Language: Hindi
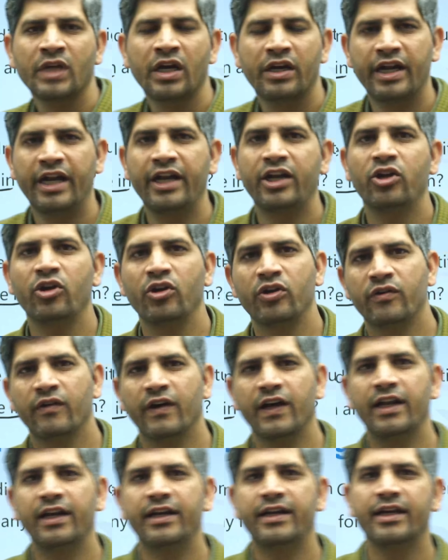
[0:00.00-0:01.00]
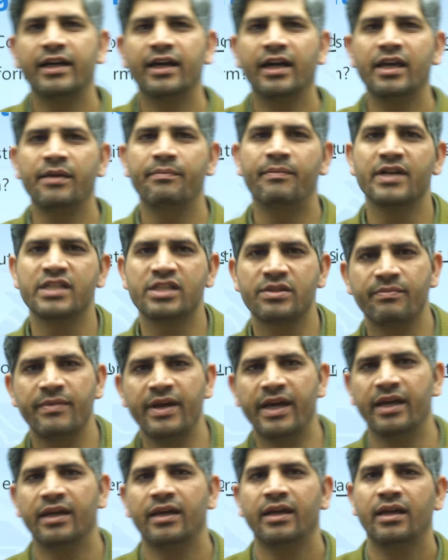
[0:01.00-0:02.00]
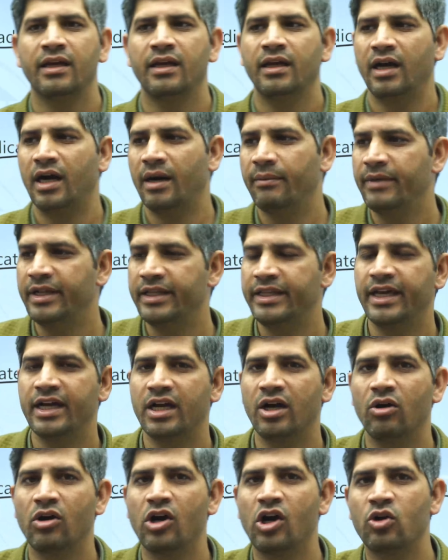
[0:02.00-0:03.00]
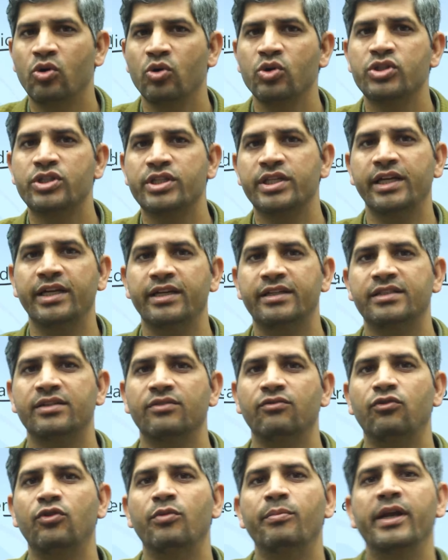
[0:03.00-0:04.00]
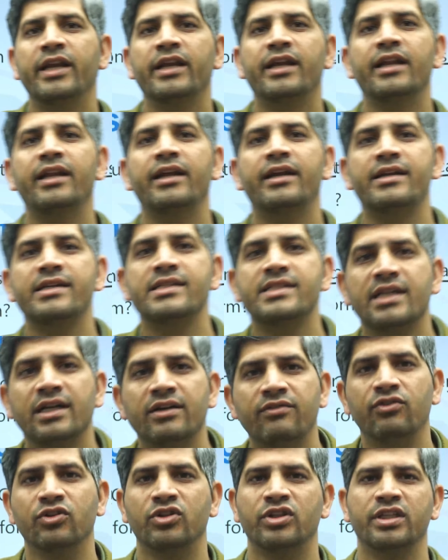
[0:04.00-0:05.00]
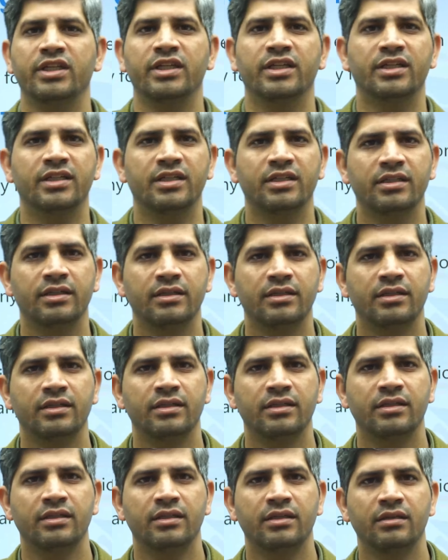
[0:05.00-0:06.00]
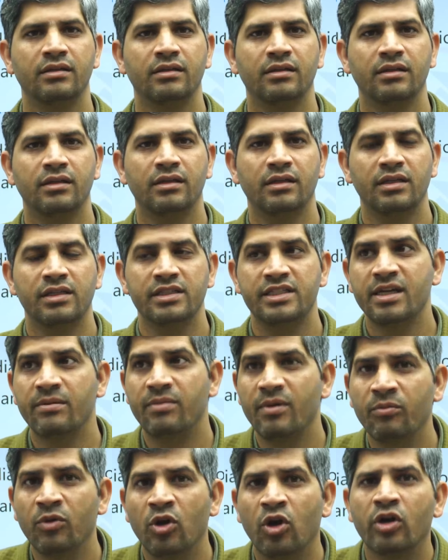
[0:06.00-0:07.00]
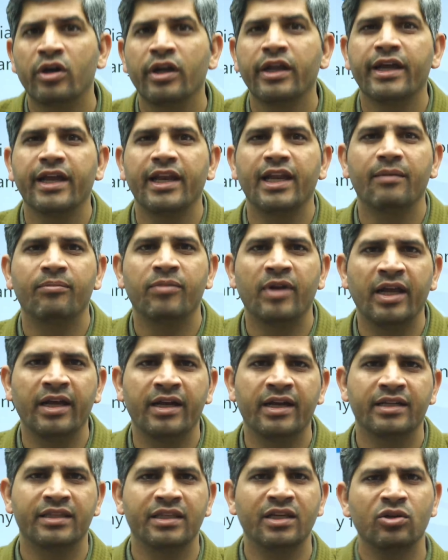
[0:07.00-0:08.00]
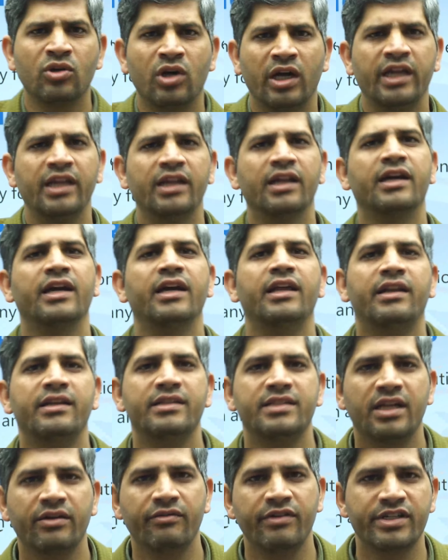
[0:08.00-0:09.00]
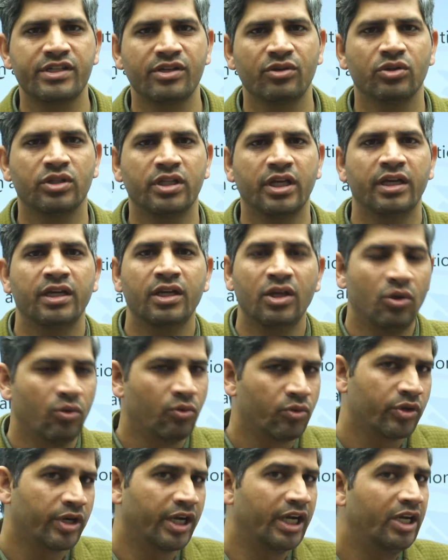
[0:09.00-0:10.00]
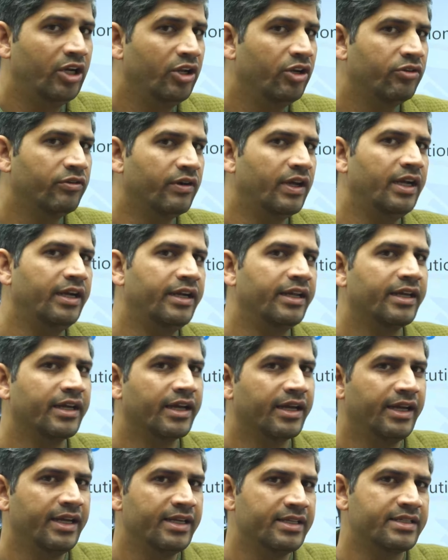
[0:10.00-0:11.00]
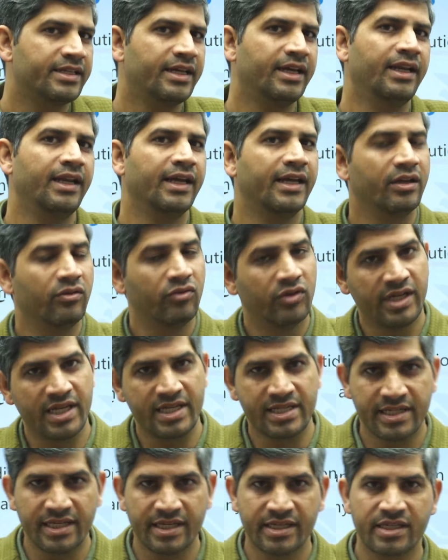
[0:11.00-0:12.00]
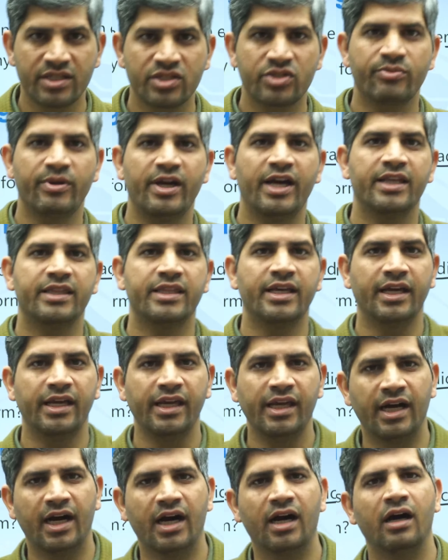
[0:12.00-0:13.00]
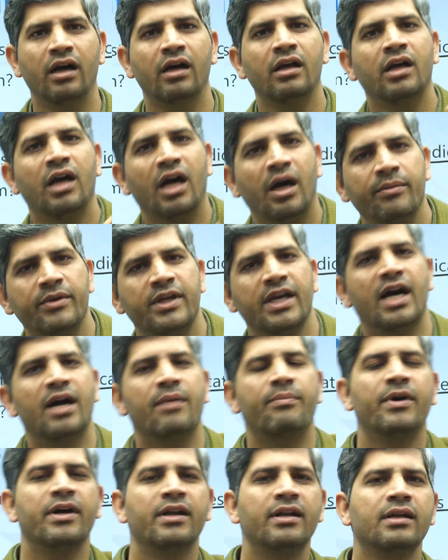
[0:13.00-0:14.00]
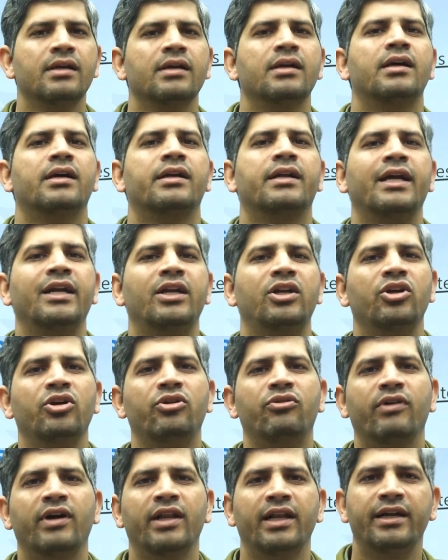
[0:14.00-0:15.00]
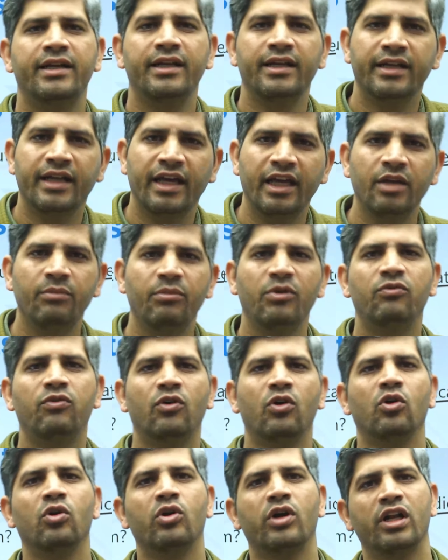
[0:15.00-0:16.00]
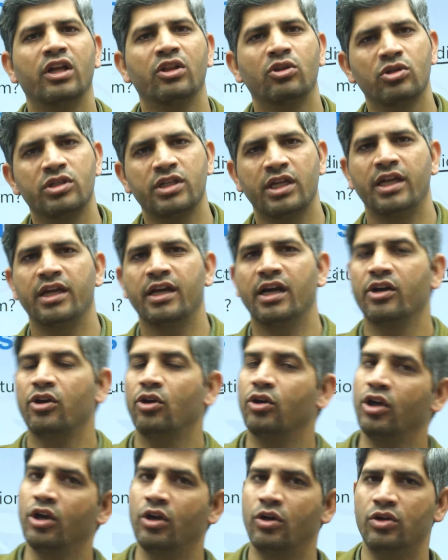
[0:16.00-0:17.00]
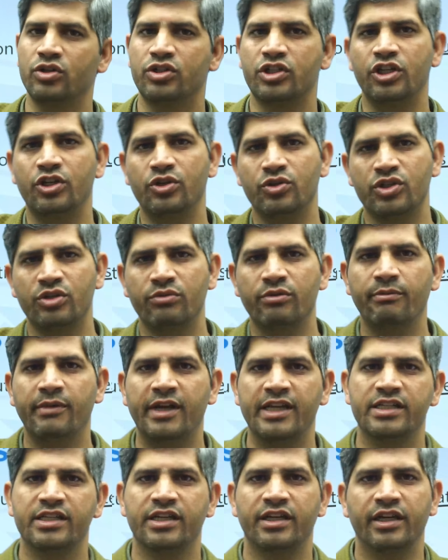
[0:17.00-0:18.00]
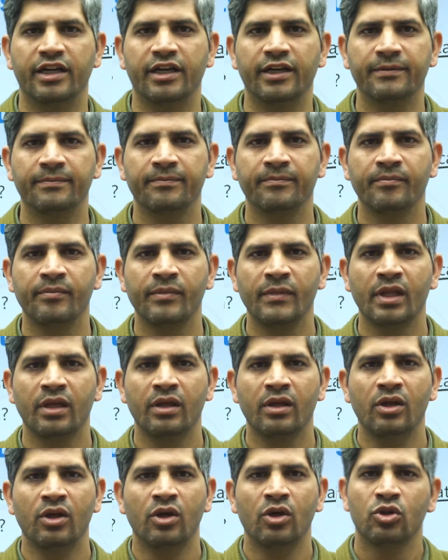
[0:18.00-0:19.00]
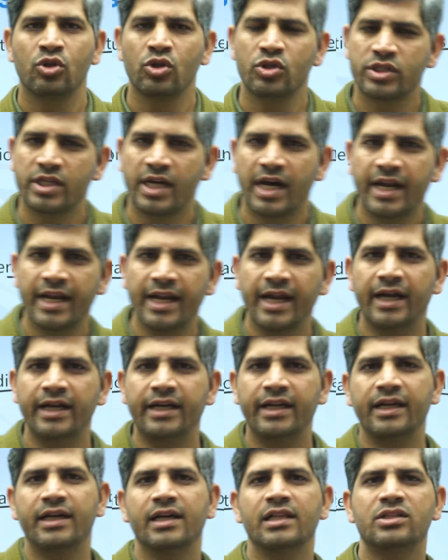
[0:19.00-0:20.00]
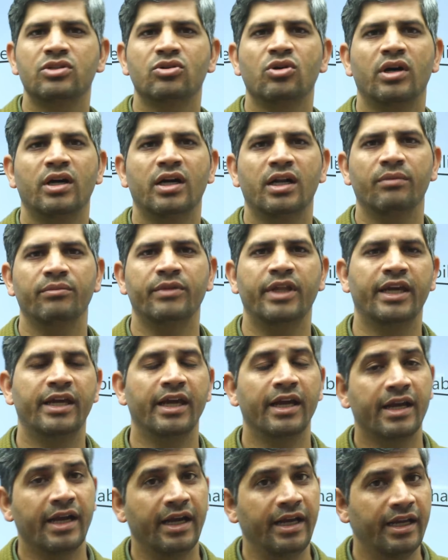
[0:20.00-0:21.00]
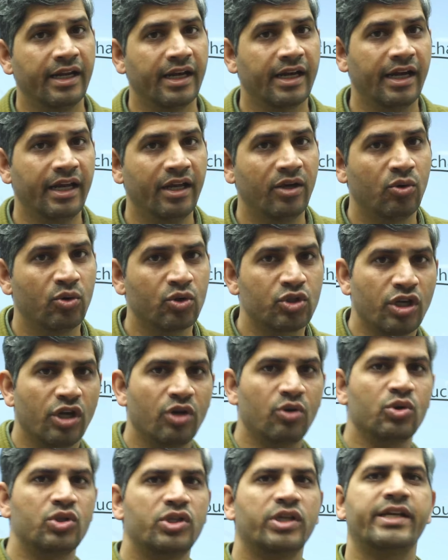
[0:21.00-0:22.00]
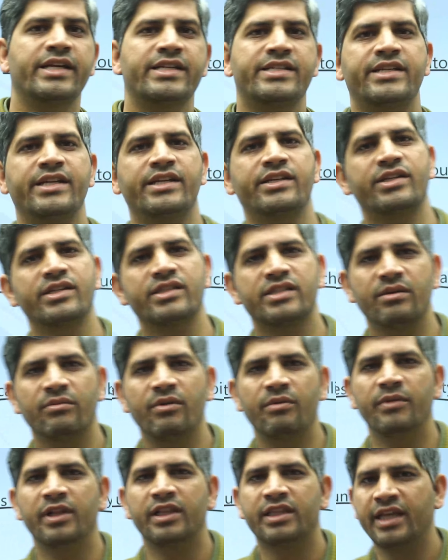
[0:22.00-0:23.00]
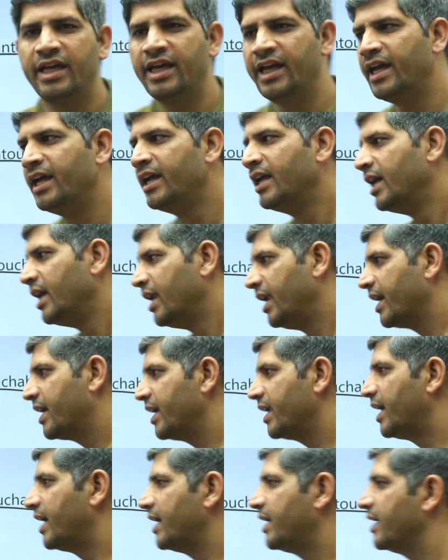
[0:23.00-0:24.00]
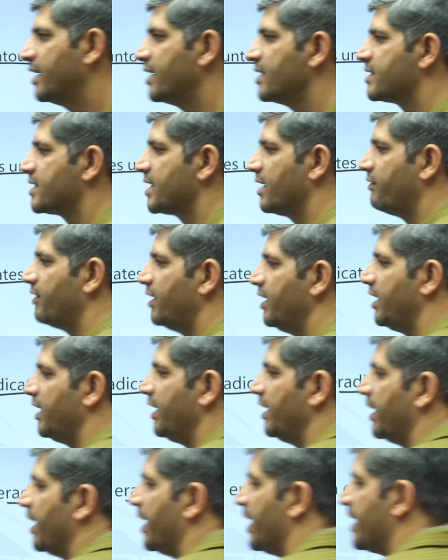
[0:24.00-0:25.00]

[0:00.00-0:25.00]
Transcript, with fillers: राइट टू इक्वालिटी का कि बस में हमने देखा होगा कुछ सीट्स वुमेन के लिए रिजर्व होती है जब हम नौकरी के लिए अप्लाई करते हैं कहीं ना कहीं रिजर्वेशन होता है वो राइट टू इक्वालिटी के अगेंस्ट है लेकिन वो रेस्ट्रिक्शंस में आता है कि हाँ हम यहाँ पर राइट टू इक्वालिटी नहीं भी फॉलो करें तो चलेगा क्योंकि कॉन्स्टिट्यूशन में मैंशन है तो सारे आर्टिकल्स को अगर हम देखें कहीं ना कहीं कुछ ना कुछ रेस्ट्रिक्शन हमें मिलते हैं लेकिन आर्टिकल 17